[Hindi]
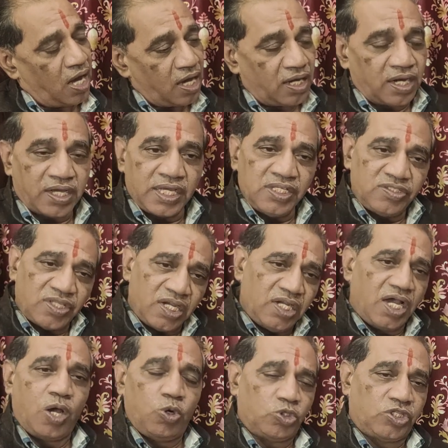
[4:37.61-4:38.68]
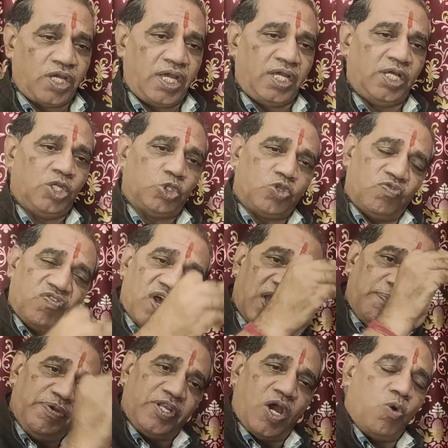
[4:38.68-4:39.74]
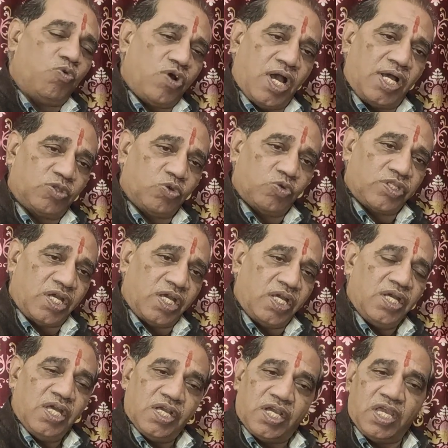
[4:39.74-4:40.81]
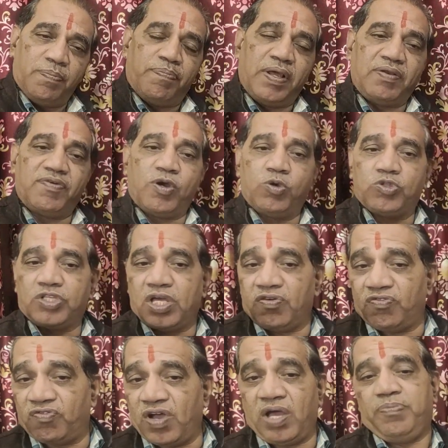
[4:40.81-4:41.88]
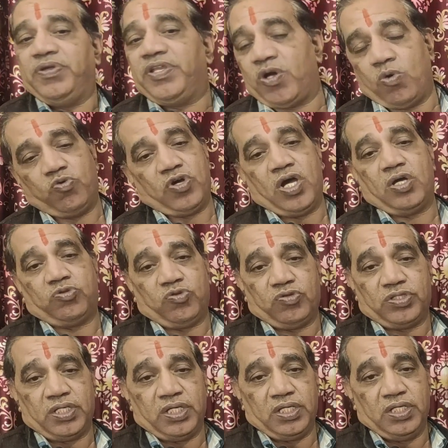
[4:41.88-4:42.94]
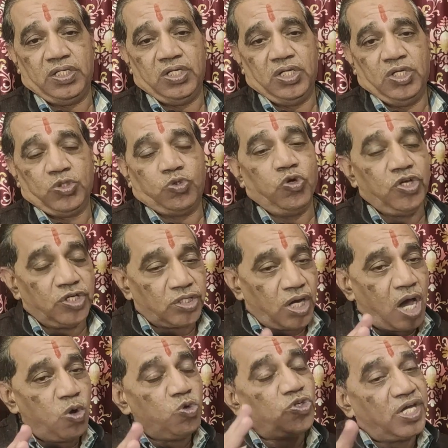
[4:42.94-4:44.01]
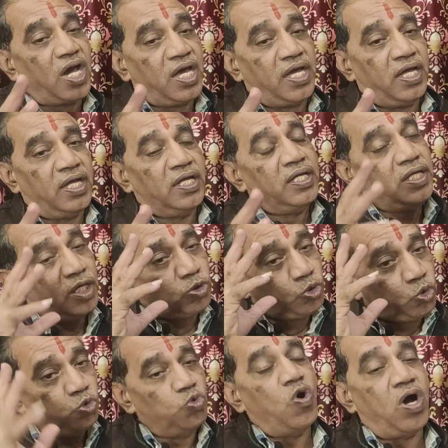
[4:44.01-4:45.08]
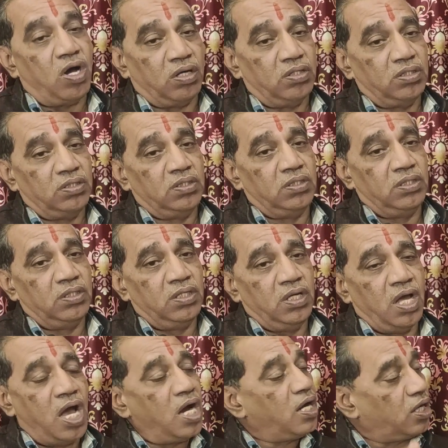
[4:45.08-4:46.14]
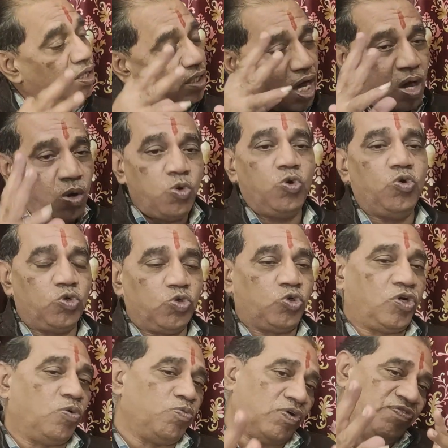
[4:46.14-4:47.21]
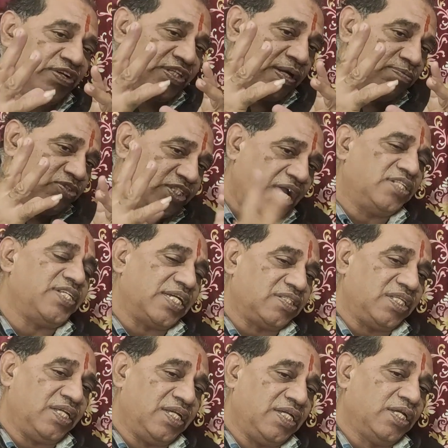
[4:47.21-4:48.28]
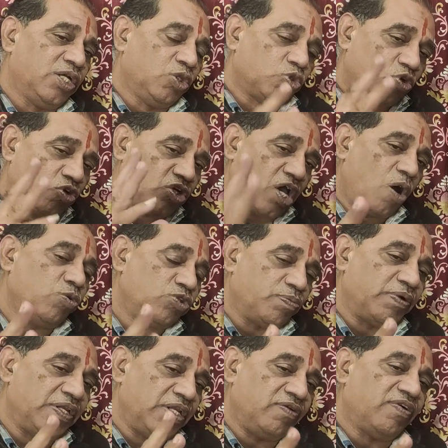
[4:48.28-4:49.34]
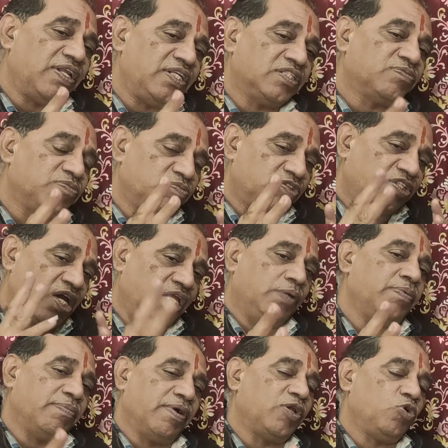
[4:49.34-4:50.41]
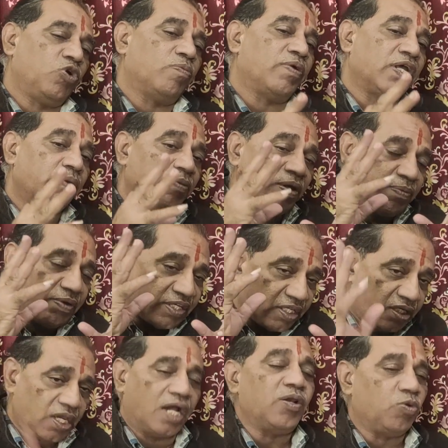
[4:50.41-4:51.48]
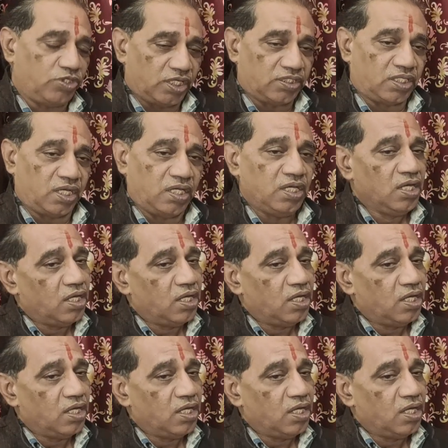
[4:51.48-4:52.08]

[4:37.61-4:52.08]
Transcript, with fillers: अगर कहीं दंगा होता है तो वहां भी राहु का हाथ होता है कहीं बलवा होता है वहां भी राहु का हाथ होता है क्योंकि राहु क्या है एक धुआं अगर राहु को व्यक्त हम जान जाते हैं तो राहु से बनने वाली सारी बीमारियों के बारे में हमें ज्ञान हो जाता है